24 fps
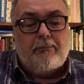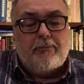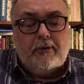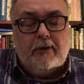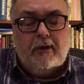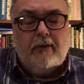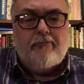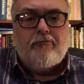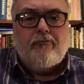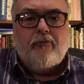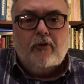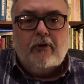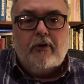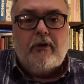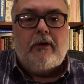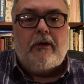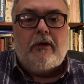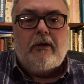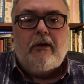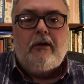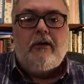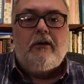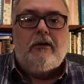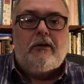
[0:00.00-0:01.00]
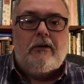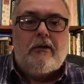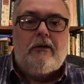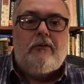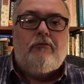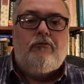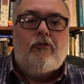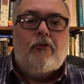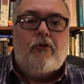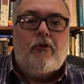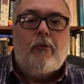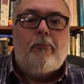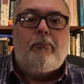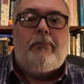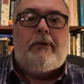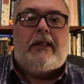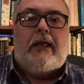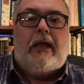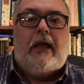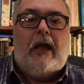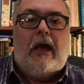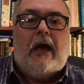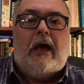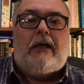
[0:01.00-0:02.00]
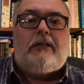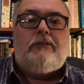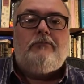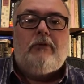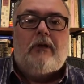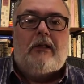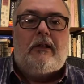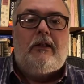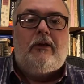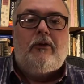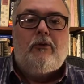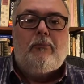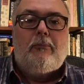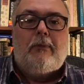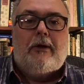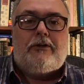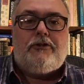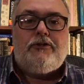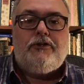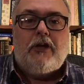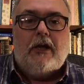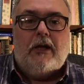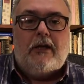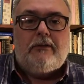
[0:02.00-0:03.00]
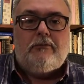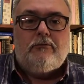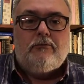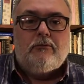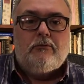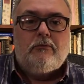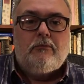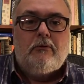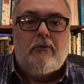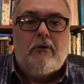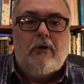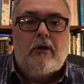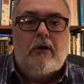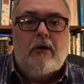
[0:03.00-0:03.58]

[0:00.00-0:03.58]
Porque foi, foi obrigado a ler o Machado